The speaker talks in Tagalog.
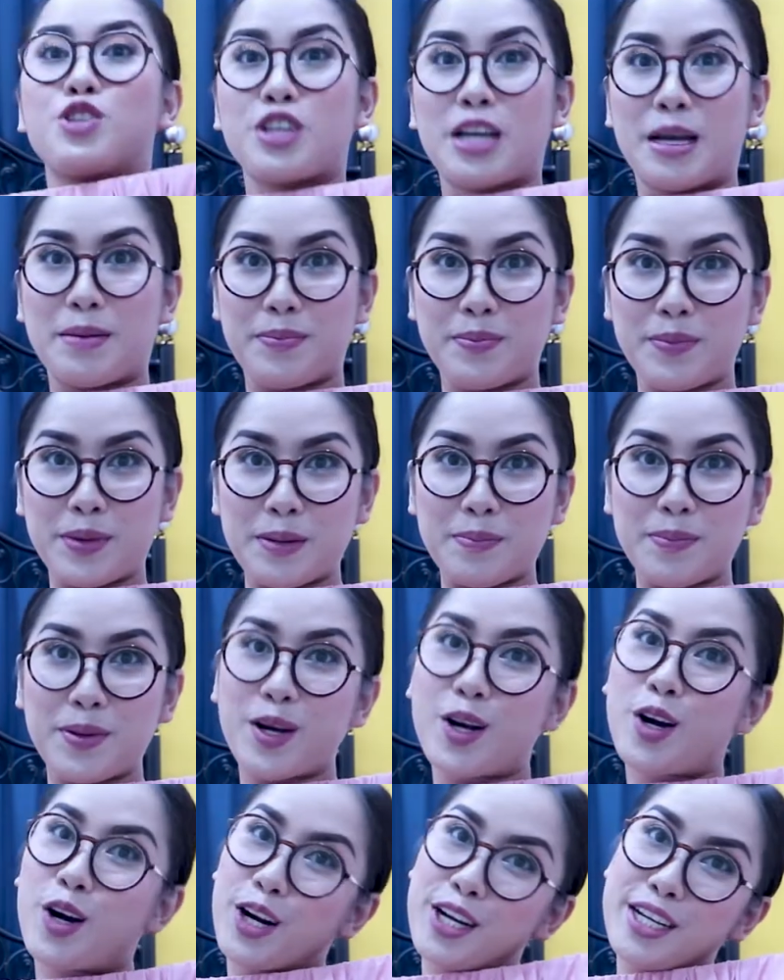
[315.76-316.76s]
siya, mga
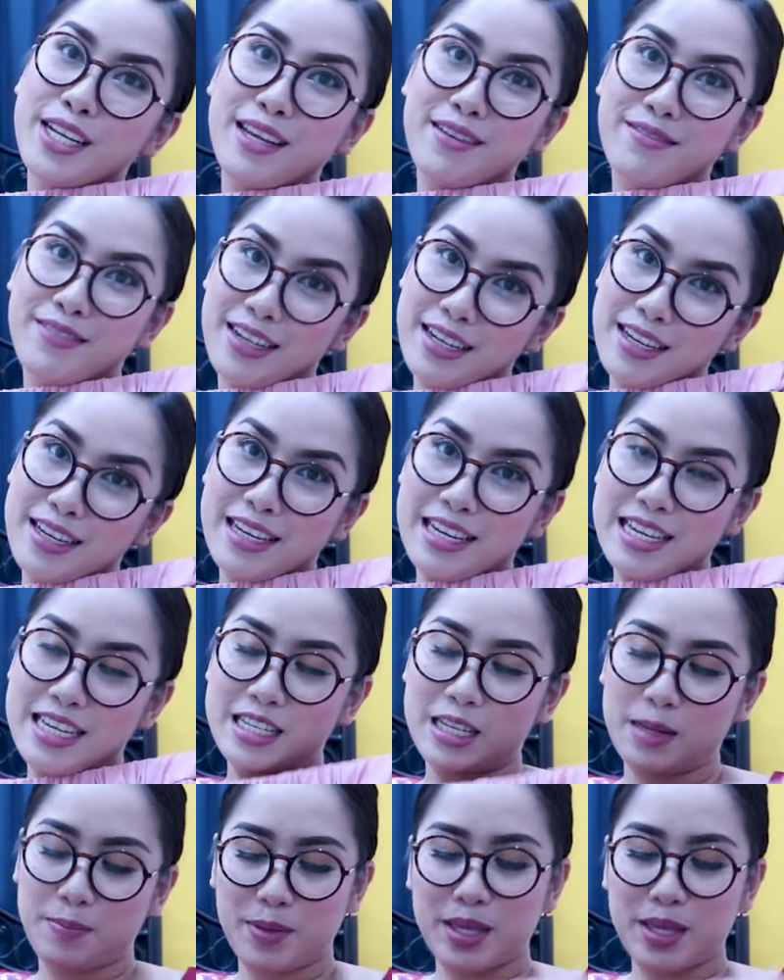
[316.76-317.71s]
pang heart evangelista.